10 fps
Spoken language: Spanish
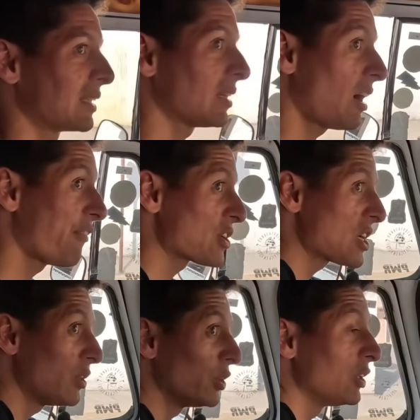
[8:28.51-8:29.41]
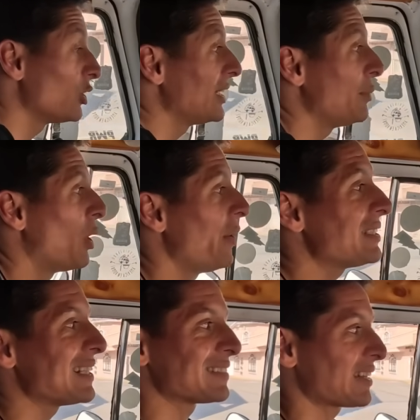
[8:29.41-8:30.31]
estaba fallando y no tenemos a
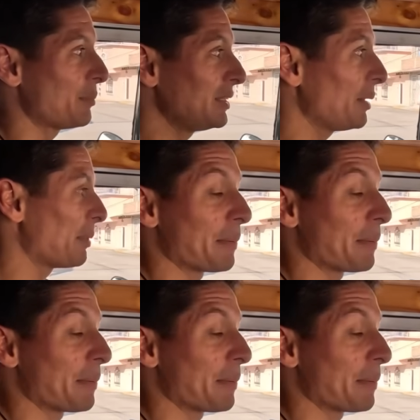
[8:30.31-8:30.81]
veces las herramientas para